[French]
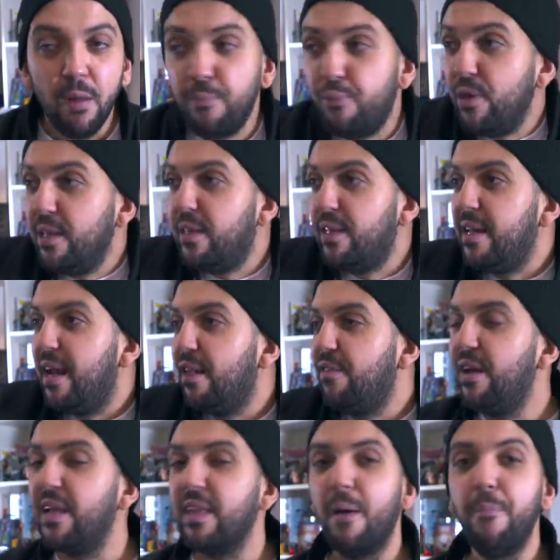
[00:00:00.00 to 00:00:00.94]
Puis s'il
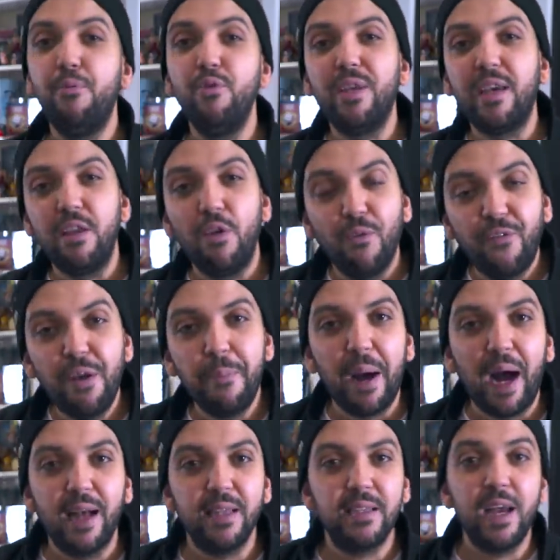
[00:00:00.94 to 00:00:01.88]
advient d'un peu triompher
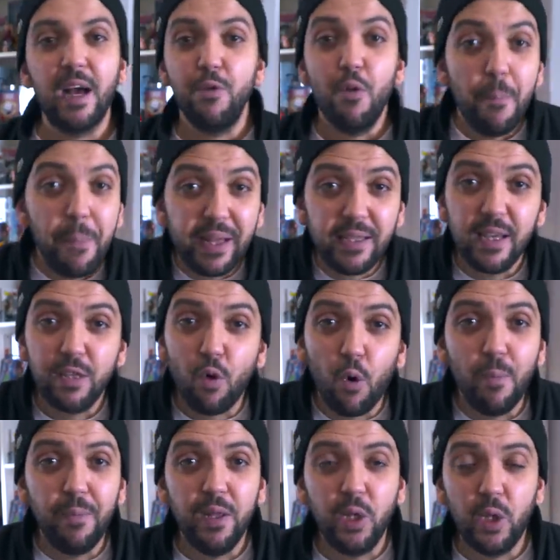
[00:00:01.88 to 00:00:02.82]
par hasard, ne pas
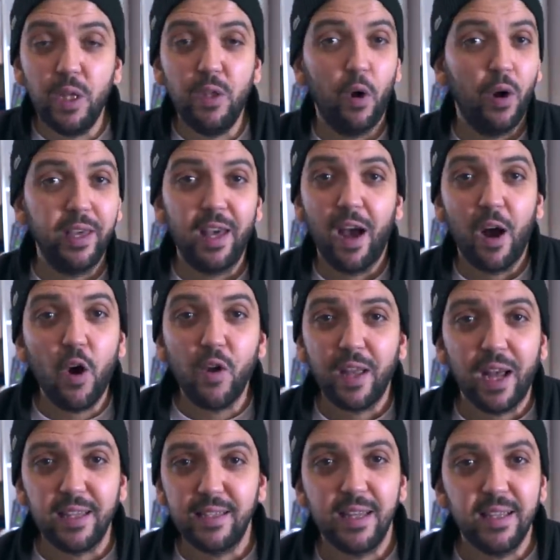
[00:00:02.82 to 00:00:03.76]
être obligé d'en rien
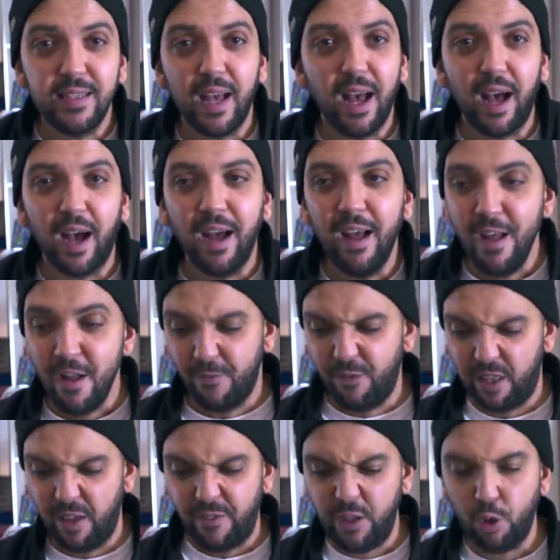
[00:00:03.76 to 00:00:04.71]
rendre à César,
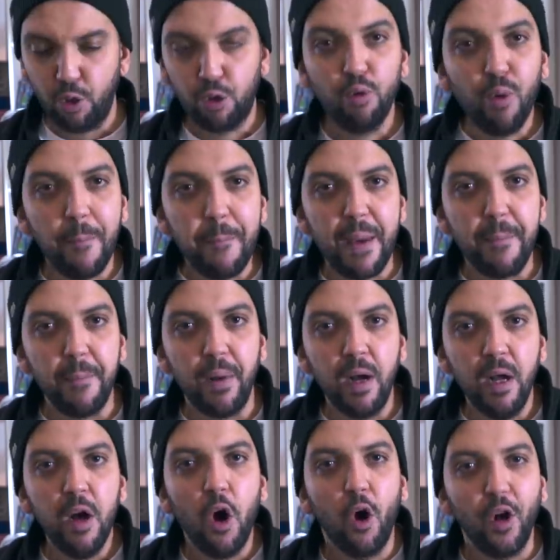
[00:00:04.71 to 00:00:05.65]
vis-à-vis de soi-même,
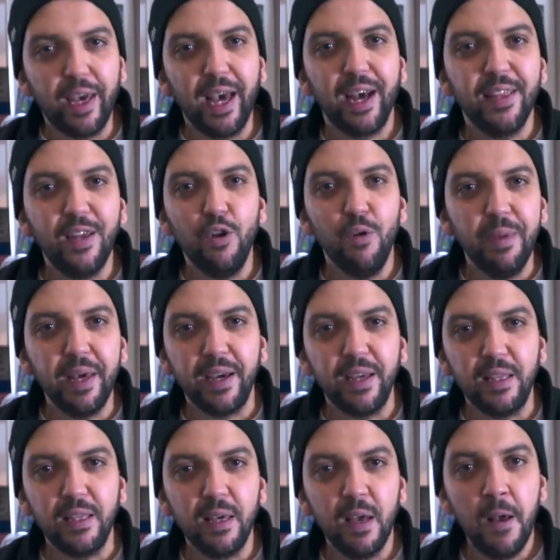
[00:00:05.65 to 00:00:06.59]
en garder le
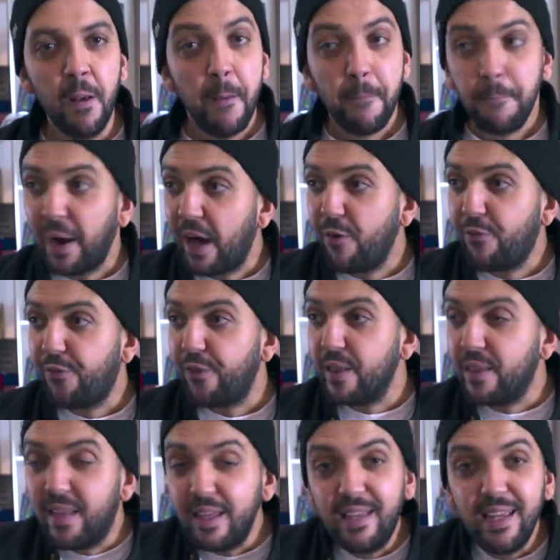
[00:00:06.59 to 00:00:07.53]
mérite. Bref,
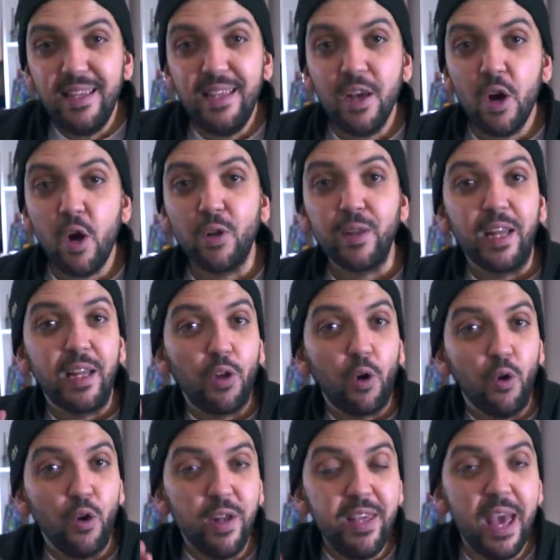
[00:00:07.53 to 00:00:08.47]
dédaignant
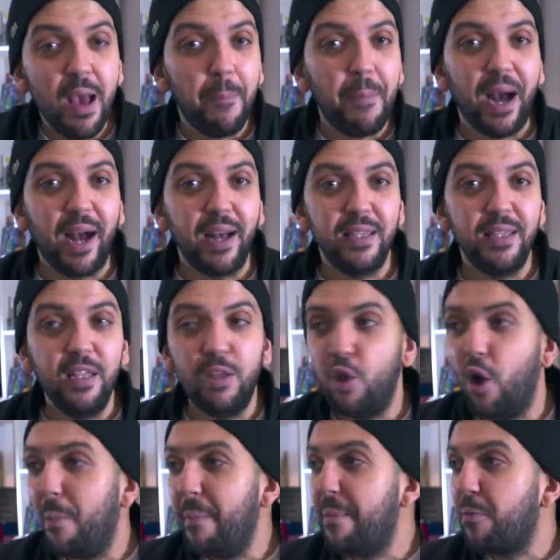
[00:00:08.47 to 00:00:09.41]
d'être le lierre parasite
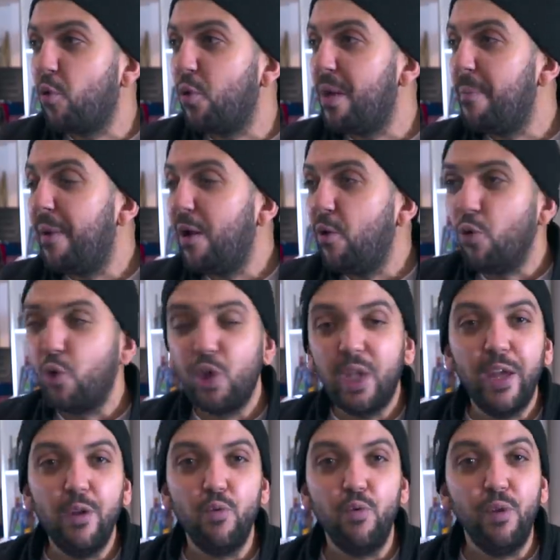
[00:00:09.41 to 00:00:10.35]
lors même qu'on n'est pas le
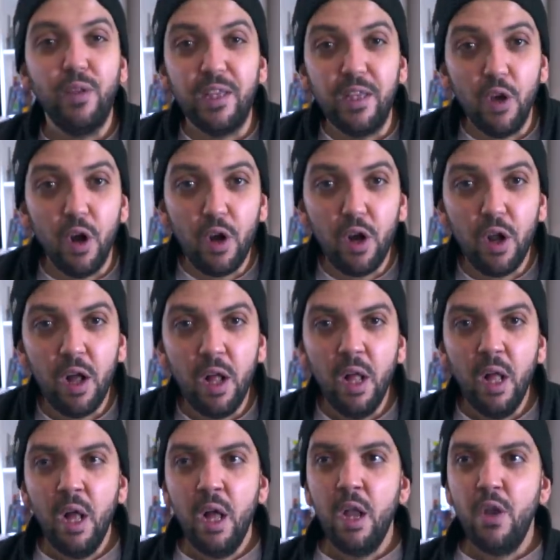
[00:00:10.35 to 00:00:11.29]
chêne ou le tilleul,
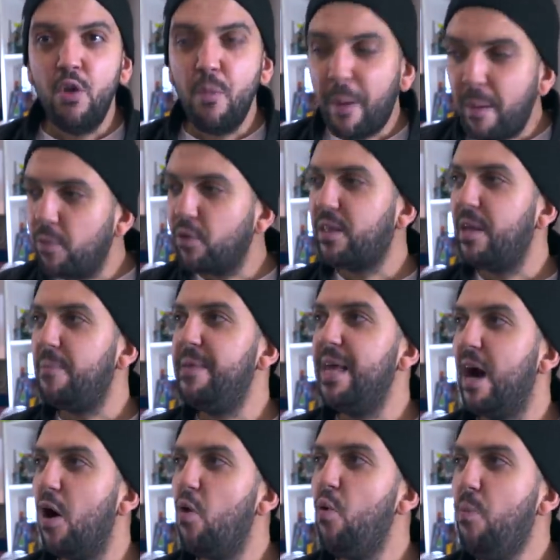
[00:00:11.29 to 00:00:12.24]
ne pas monter
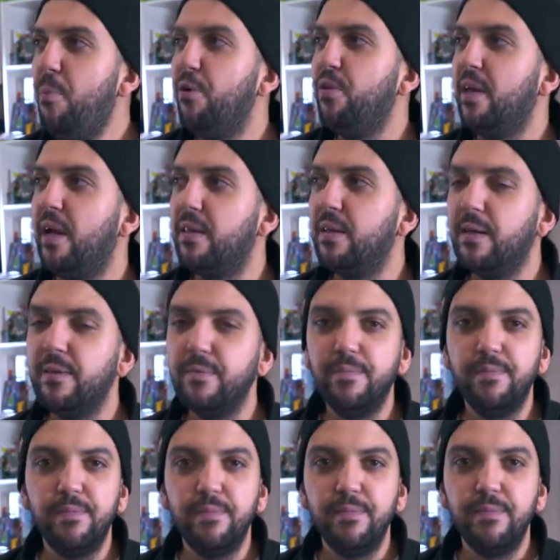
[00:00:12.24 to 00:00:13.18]
bien haut peut-être,
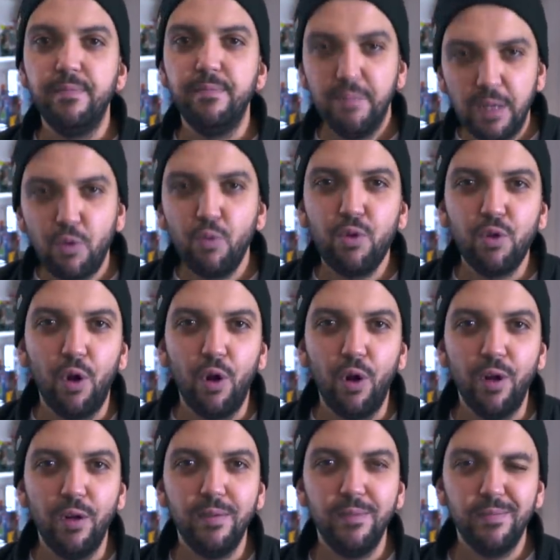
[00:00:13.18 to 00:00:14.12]
mais tout
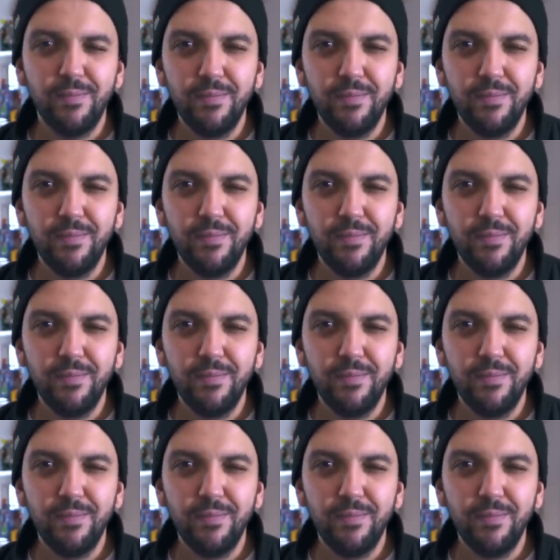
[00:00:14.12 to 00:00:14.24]
seul.